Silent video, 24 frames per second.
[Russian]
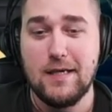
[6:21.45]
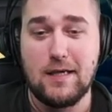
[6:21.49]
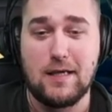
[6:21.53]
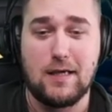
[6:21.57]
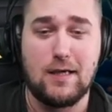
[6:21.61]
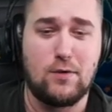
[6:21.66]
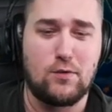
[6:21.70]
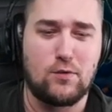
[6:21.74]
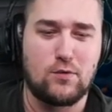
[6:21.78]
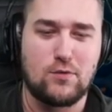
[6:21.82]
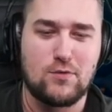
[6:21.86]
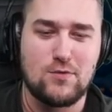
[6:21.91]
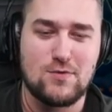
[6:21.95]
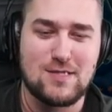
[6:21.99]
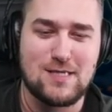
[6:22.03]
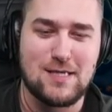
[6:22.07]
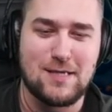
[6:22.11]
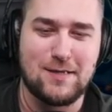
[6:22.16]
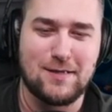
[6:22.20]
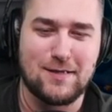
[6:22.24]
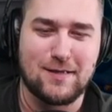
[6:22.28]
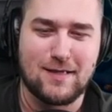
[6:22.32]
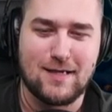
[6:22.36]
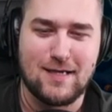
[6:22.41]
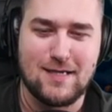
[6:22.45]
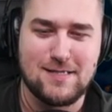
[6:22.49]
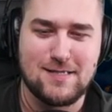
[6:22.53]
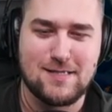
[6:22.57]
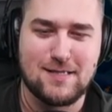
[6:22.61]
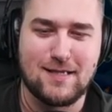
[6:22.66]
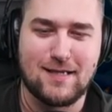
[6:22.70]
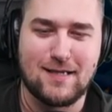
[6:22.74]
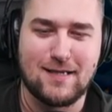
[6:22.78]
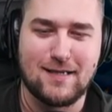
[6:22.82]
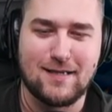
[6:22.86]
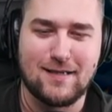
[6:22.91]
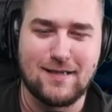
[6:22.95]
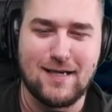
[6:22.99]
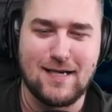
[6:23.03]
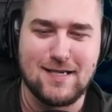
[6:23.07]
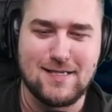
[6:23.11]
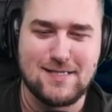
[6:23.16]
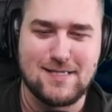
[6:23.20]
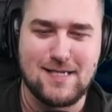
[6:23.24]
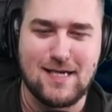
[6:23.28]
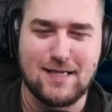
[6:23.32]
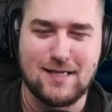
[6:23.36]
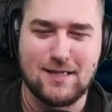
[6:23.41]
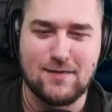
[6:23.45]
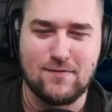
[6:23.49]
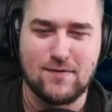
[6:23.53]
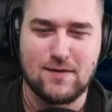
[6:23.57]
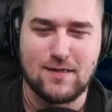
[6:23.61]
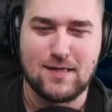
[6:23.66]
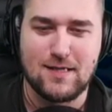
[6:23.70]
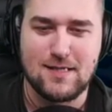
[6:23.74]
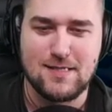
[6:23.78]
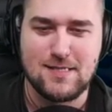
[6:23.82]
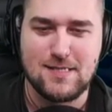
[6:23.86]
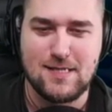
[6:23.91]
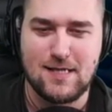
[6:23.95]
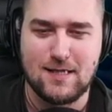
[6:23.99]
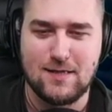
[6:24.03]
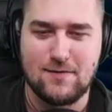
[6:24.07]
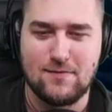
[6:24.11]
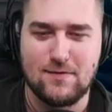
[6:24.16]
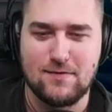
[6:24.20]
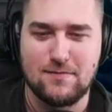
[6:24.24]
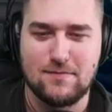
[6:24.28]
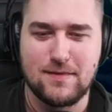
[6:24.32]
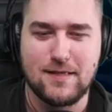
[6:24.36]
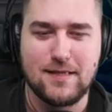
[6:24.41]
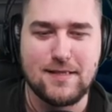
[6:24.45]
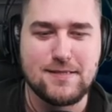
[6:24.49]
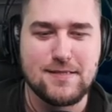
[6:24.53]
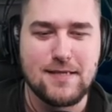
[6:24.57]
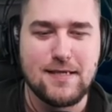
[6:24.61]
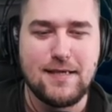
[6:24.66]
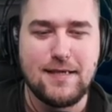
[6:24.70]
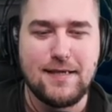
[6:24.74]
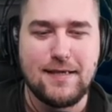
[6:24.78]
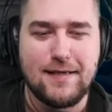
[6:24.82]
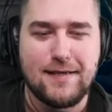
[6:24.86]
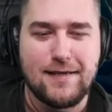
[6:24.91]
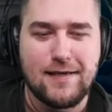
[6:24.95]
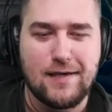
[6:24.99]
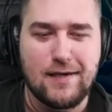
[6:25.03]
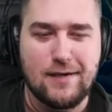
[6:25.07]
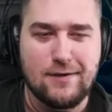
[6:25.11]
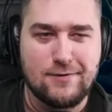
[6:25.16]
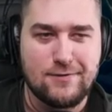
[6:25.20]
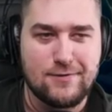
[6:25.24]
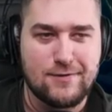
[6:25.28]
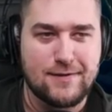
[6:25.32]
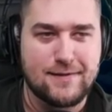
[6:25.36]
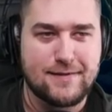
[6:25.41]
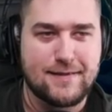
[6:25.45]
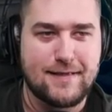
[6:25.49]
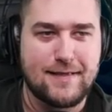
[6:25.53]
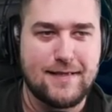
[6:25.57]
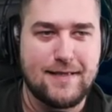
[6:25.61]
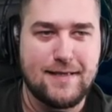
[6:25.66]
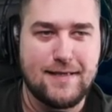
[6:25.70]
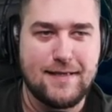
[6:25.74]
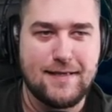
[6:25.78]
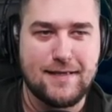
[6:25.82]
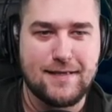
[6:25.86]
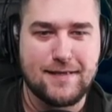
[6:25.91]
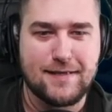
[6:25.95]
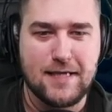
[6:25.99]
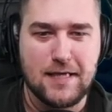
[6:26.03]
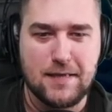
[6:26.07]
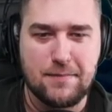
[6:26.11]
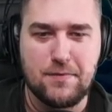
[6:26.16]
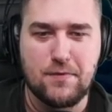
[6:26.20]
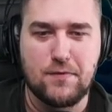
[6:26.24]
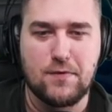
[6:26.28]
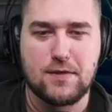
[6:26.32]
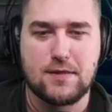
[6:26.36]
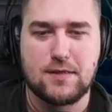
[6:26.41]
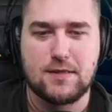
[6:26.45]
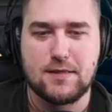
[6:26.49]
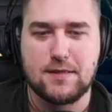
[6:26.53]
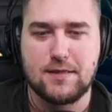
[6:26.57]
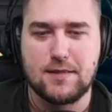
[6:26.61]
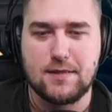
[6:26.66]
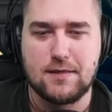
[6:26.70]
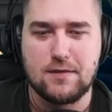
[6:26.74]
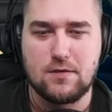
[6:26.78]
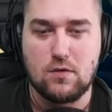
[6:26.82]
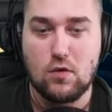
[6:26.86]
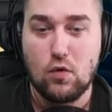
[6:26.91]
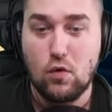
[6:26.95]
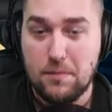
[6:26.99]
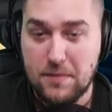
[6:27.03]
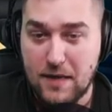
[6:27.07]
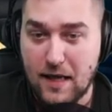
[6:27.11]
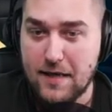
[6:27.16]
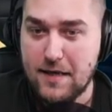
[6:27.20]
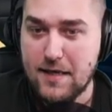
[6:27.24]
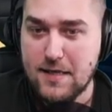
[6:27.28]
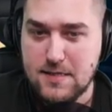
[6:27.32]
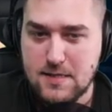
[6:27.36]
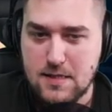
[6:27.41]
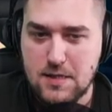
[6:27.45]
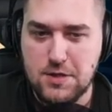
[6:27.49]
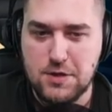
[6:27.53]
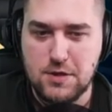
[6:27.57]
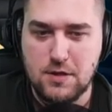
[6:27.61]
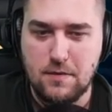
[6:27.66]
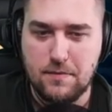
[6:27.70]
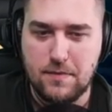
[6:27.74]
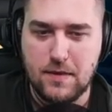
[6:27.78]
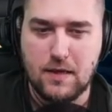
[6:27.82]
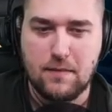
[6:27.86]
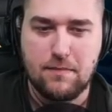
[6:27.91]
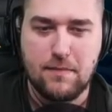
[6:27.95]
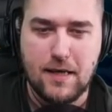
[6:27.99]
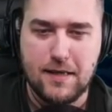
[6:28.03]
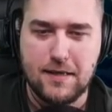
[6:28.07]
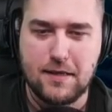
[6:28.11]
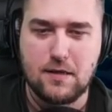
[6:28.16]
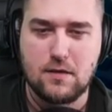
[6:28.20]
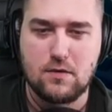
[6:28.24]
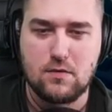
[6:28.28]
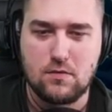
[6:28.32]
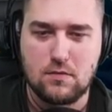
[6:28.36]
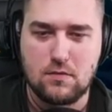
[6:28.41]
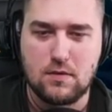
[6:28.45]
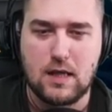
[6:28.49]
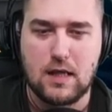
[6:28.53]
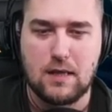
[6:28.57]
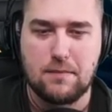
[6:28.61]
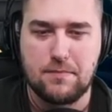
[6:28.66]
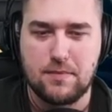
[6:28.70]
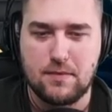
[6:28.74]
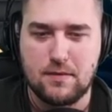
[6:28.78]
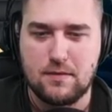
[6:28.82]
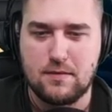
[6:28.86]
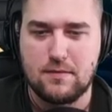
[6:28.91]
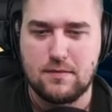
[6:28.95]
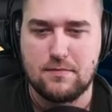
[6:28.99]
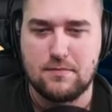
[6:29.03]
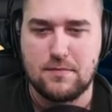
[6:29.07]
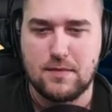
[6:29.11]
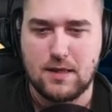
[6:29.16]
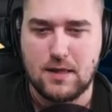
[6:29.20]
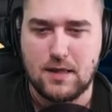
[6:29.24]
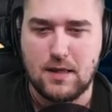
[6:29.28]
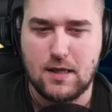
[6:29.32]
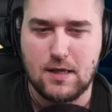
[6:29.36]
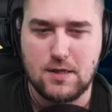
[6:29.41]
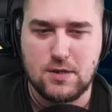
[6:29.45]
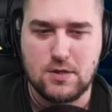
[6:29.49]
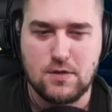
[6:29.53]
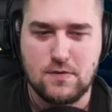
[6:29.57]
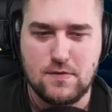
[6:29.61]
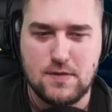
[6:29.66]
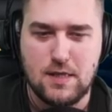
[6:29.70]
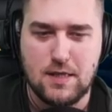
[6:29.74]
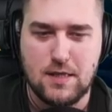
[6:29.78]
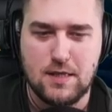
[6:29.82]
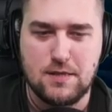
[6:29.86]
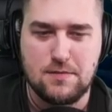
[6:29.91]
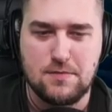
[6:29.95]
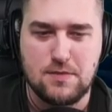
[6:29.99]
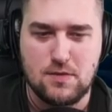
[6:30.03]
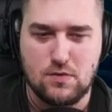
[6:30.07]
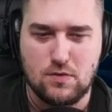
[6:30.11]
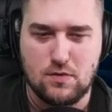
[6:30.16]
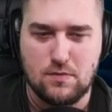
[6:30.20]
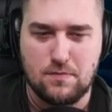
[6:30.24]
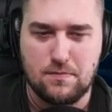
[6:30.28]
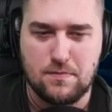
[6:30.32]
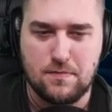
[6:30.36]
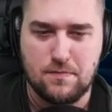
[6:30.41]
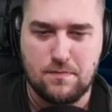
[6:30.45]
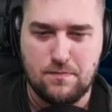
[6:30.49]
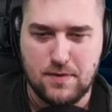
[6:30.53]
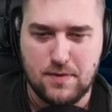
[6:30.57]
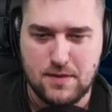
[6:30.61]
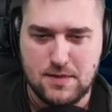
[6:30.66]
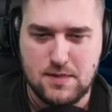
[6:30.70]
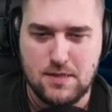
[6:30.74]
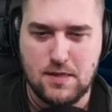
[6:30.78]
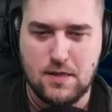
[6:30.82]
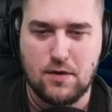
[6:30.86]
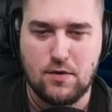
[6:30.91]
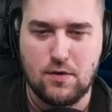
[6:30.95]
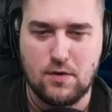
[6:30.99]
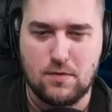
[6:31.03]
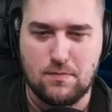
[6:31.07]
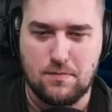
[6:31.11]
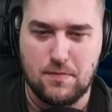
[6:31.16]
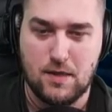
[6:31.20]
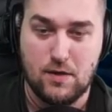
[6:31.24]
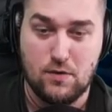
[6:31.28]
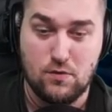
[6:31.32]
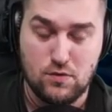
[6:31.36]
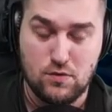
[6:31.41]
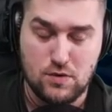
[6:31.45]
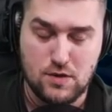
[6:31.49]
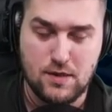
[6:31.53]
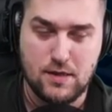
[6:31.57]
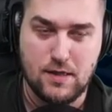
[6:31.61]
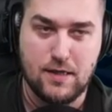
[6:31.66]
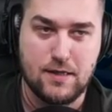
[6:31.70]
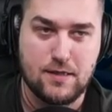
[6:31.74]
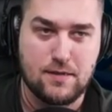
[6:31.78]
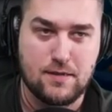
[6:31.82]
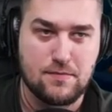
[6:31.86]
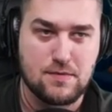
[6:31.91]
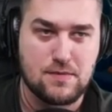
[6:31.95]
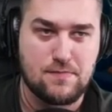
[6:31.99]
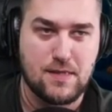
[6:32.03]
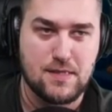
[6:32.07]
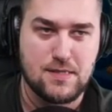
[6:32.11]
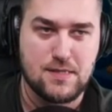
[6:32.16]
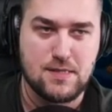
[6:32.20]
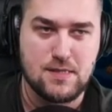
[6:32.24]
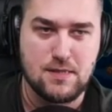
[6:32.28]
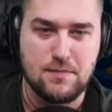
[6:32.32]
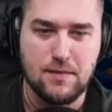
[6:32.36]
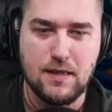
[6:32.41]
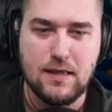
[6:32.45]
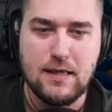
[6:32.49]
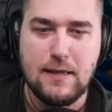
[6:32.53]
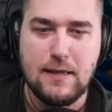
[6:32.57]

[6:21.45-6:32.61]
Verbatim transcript: или у Гусейна Хас... Э, Гасанова, Хасанова, блядь. А вот, и как бы вот, э, Но у меня есть личный парикмахер, ну, как бы мы хорошо встретимся, он подстригет меня, уже на этом спасибо.